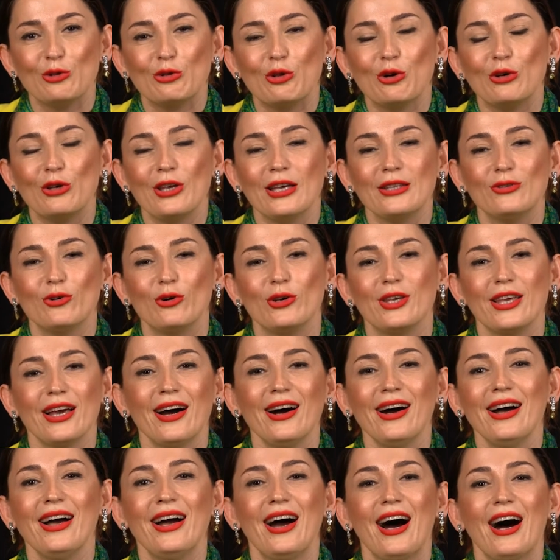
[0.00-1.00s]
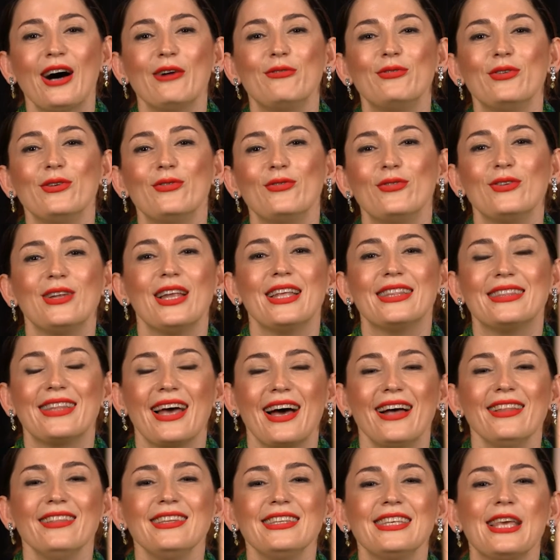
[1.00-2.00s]
Doya doya
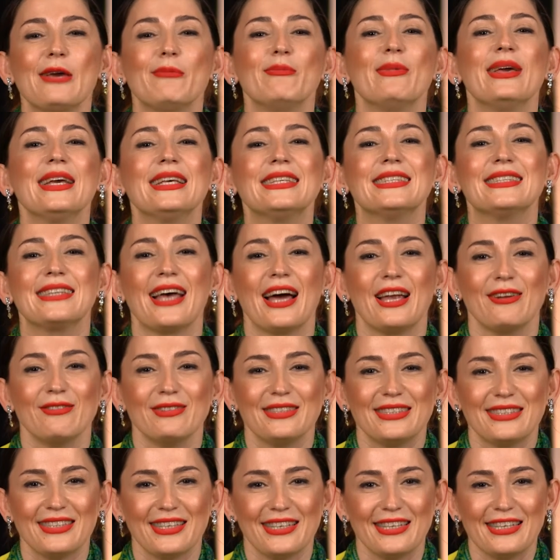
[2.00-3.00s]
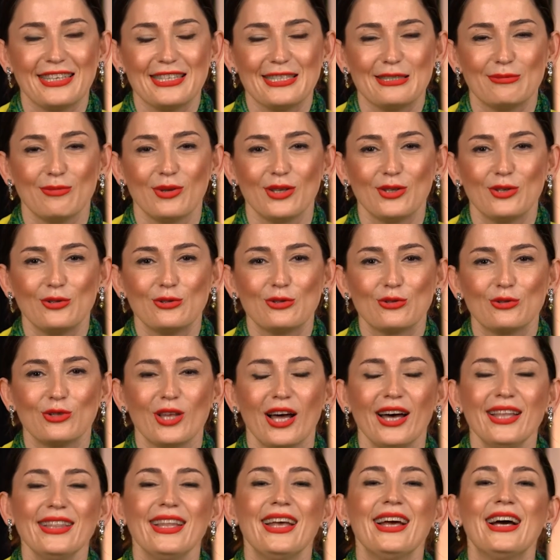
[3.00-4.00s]
hafifleten yemek servisleri hizmeti
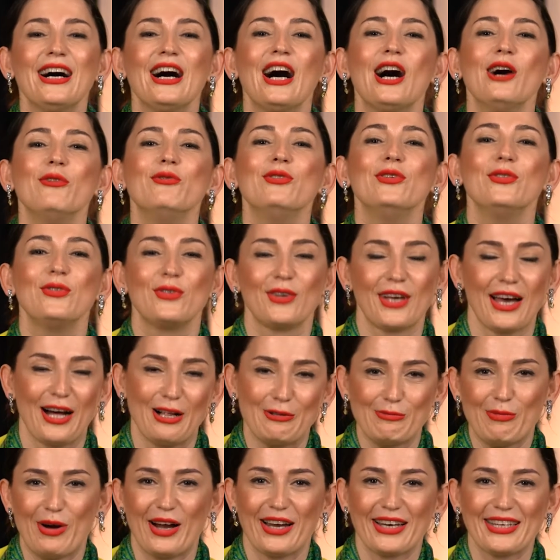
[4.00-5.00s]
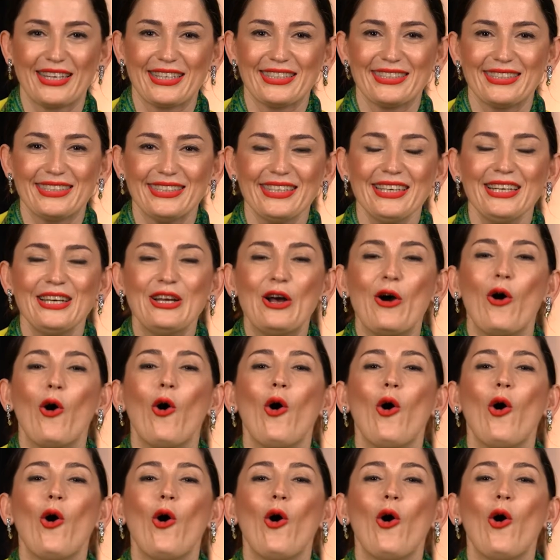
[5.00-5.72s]
sunan Hafifkal markası.